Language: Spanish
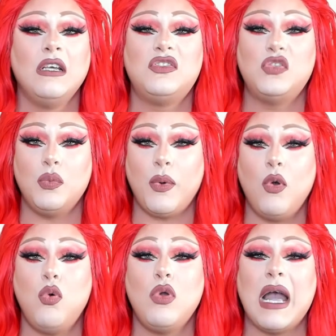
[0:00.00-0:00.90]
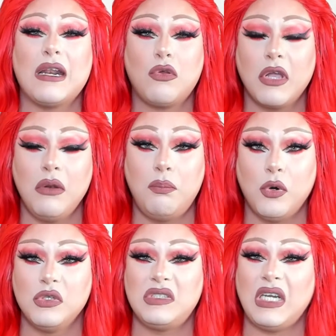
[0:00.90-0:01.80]
supo jugar con el
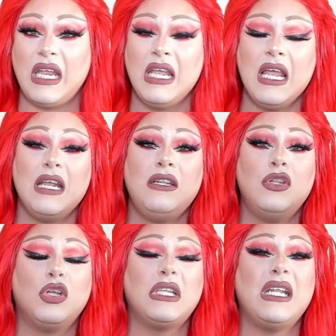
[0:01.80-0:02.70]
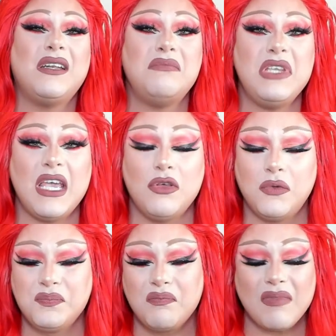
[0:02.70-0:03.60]
postre, no tener
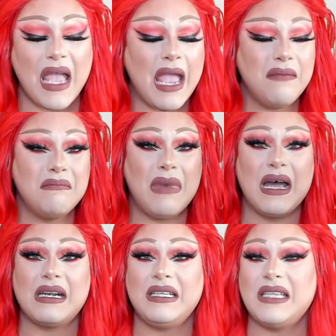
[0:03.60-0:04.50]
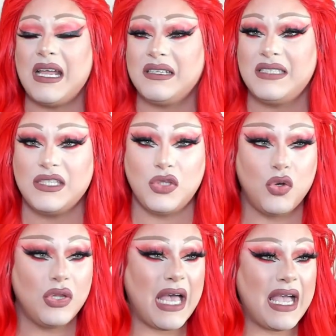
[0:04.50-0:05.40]
miedo a embarretarse
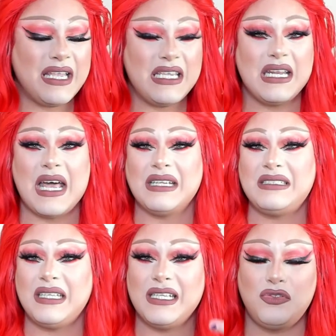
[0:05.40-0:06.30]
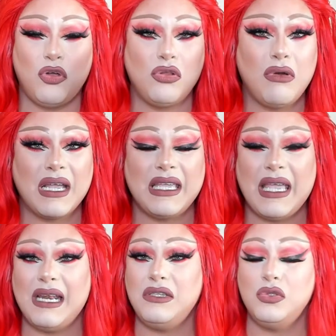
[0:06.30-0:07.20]
toda, a llenarse de todo
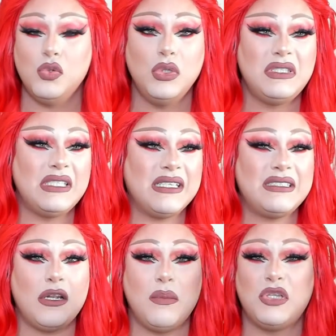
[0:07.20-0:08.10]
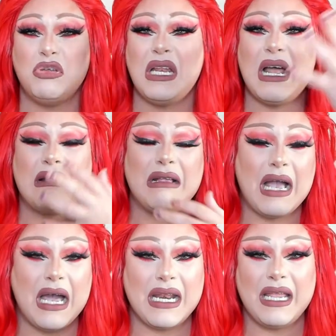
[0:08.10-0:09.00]
aquel dulce, se lo metió en la
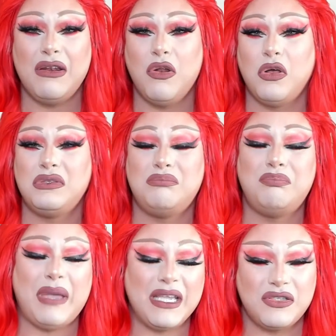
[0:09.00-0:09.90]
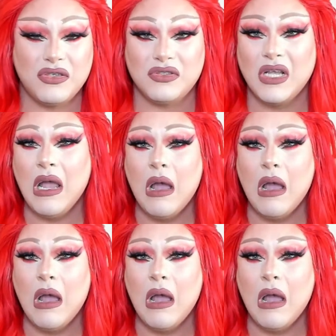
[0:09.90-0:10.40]
cara, en los pechos,